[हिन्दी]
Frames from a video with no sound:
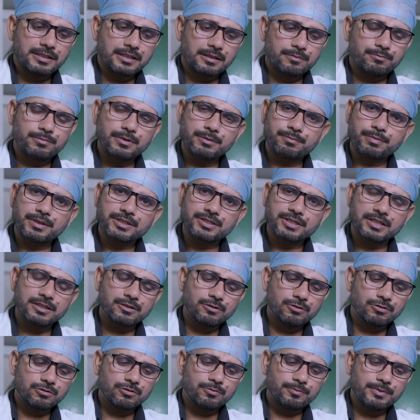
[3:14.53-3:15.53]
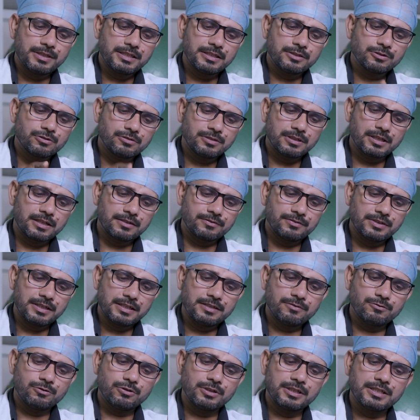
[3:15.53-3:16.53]
90 परसेंट लोगों में ये जो नर्व
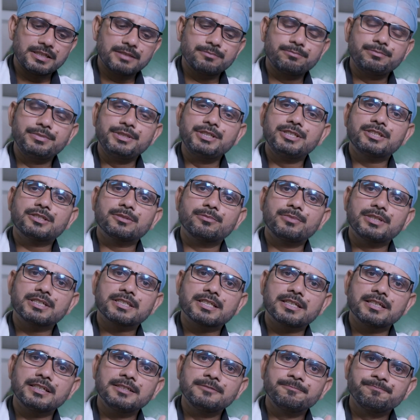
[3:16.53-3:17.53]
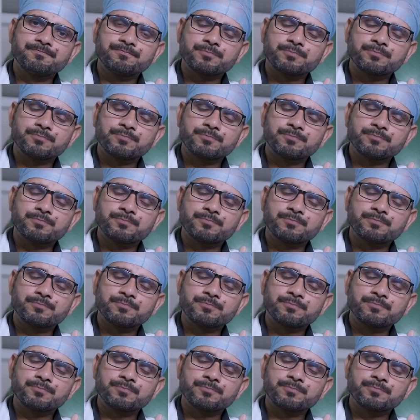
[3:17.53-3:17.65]
है वो बीच में से